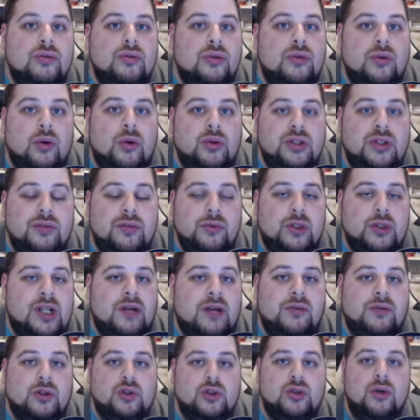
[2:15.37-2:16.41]
au niveau de
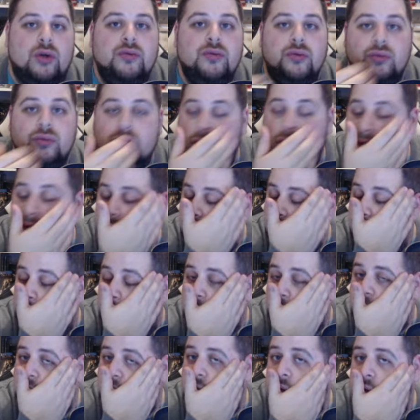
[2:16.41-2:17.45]
l'aventure, vous voulez en
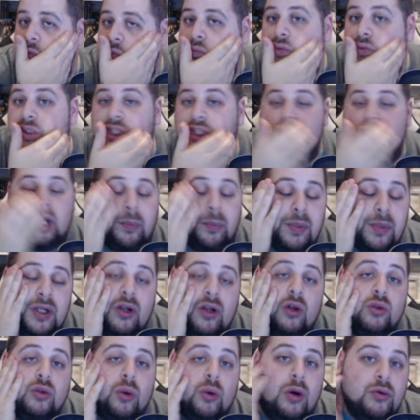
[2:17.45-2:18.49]
fait vous échapper de
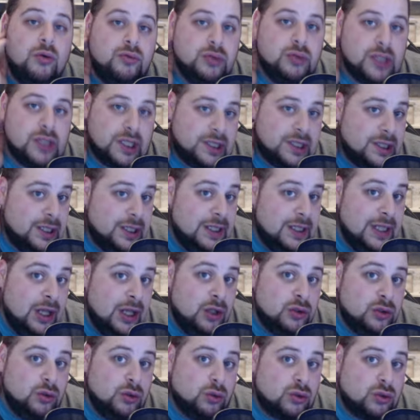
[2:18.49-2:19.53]
l'endroit où vous êtes.
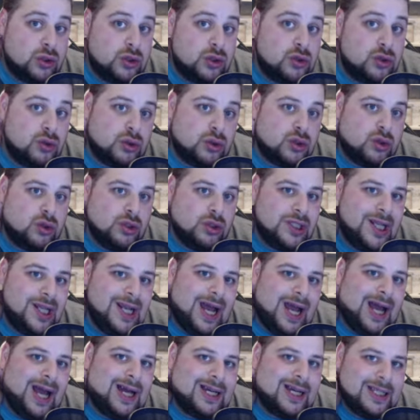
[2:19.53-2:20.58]
Donc sur ce
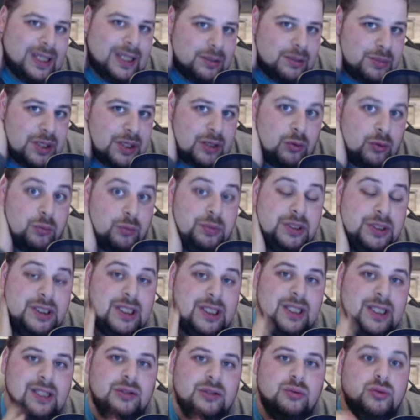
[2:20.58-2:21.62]
côté-là, rien de bien
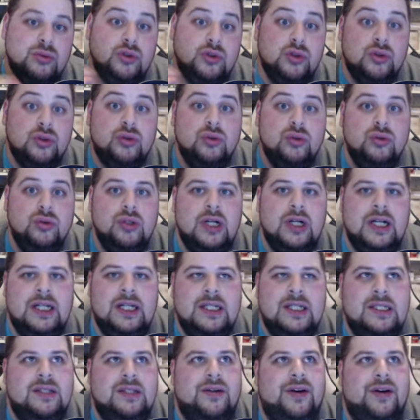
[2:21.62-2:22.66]
compliqué. Donc du coup,
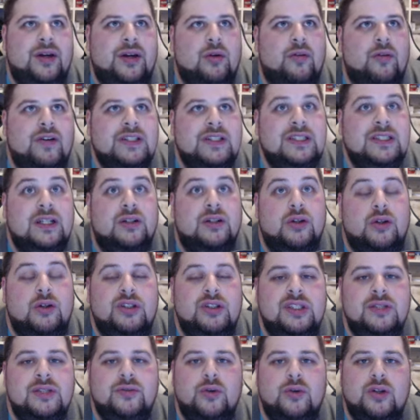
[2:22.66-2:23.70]
c'est vrai qu'on va dire que
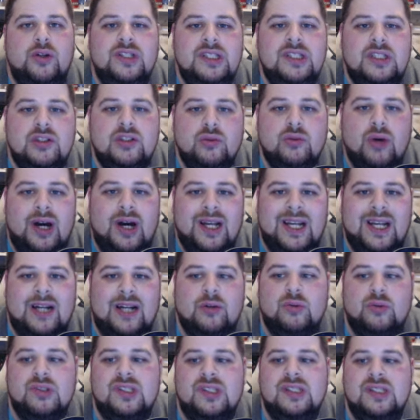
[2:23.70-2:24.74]
niveau histoire, la
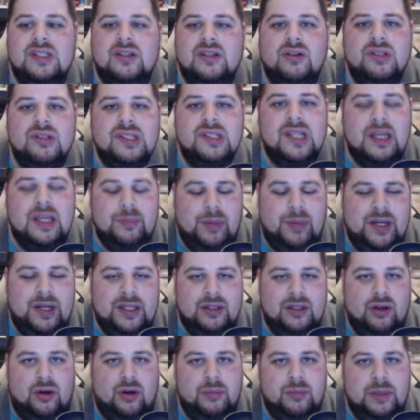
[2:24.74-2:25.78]
consistance est pas
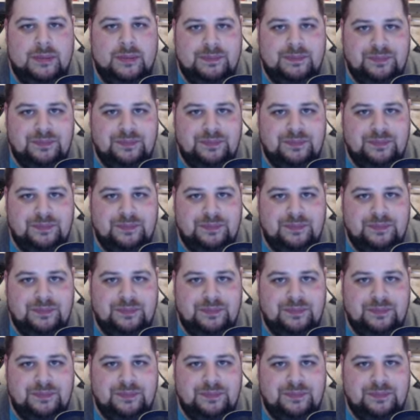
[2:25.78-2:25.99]
énorme.